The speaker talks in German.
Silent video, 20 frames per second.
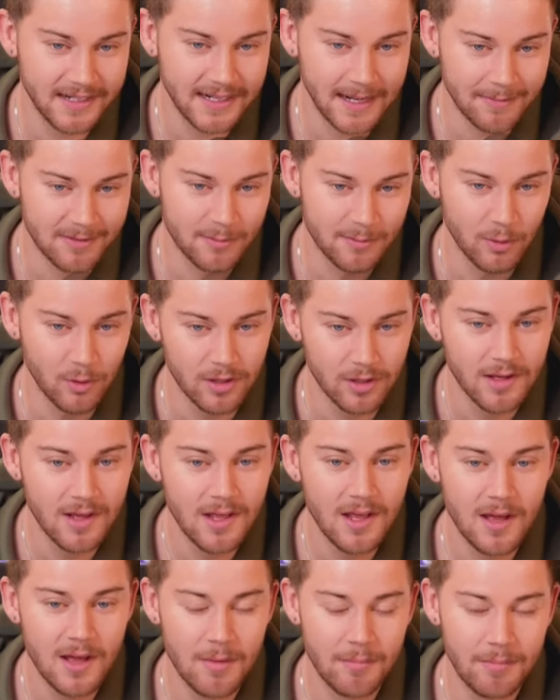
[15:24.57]
Klapsmühle
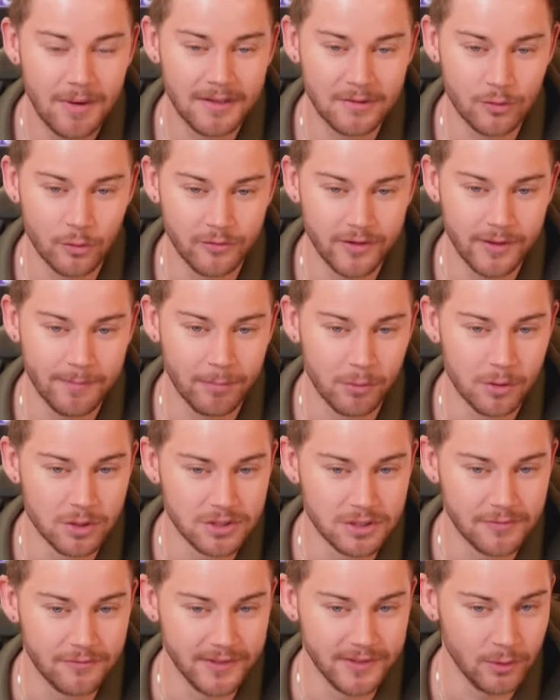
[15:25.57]
bei so viel B***,
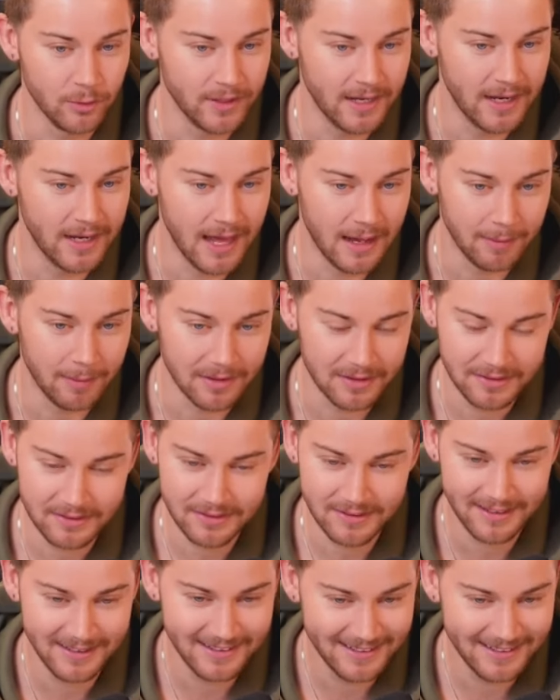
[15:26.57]
wie du hier laberst.